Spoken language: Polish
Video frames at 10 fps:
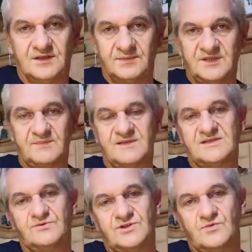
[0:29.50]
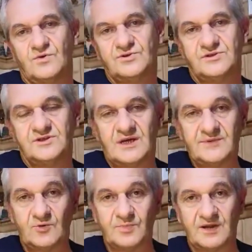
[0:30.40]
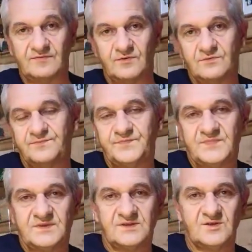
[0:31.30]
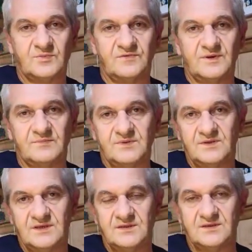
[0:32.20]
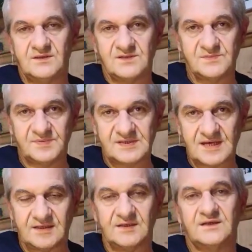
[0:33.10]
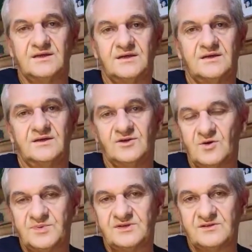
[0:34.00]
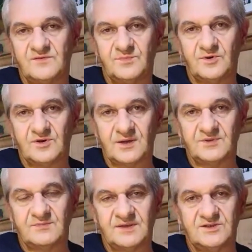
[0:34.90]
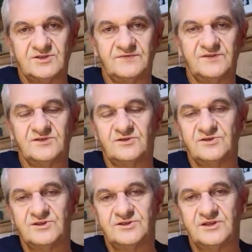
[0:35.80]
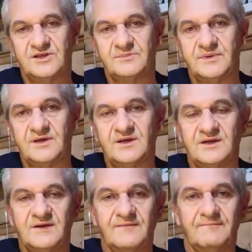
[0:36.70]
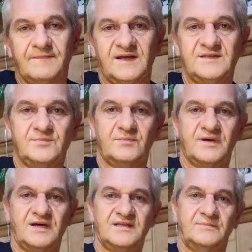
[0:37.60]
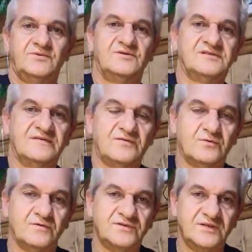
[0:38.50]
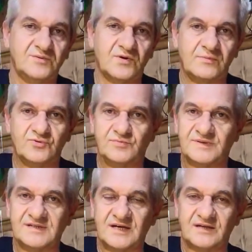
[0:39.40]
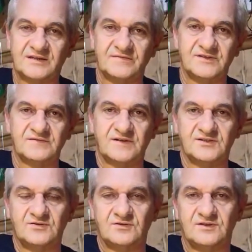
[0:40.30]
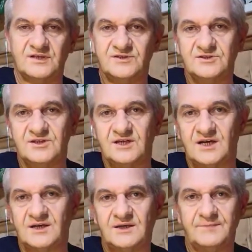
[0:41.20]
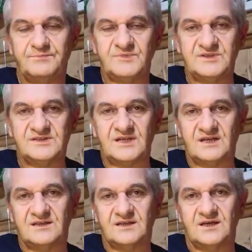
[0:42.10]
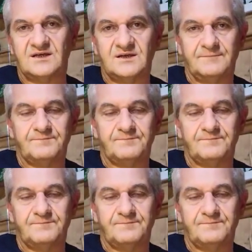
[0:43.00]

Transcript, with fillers: Gdyby temat stał się głośny, a miał prawo, jest to bowiem jedyny spisany i kompleksowy program tematyczny w historii III RP, antypropaganda bijąca w Hołowni nie mogłaby już bezkarnie wyzywać go od klęcznika, ministranta,